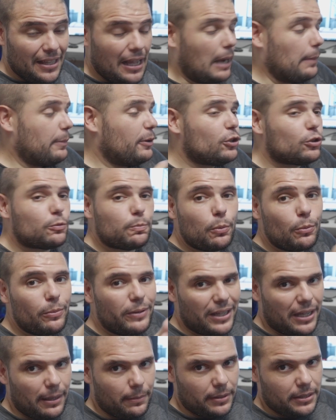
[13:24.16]
Al menos
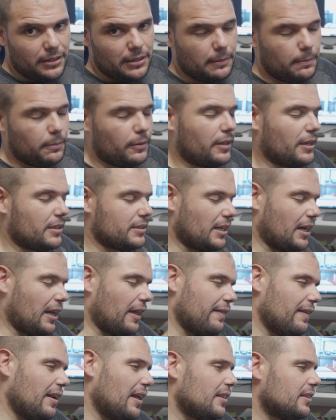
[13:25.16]
públicamente. Puede que
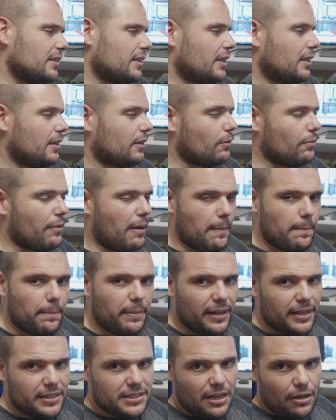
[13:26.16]
salga adelante, con una
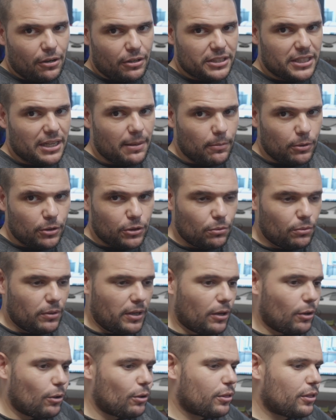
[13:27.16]
empresa, lo que sea, monte un
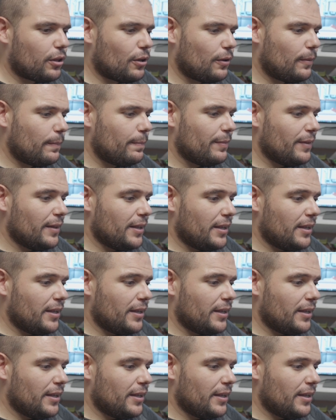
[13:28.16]
negocio,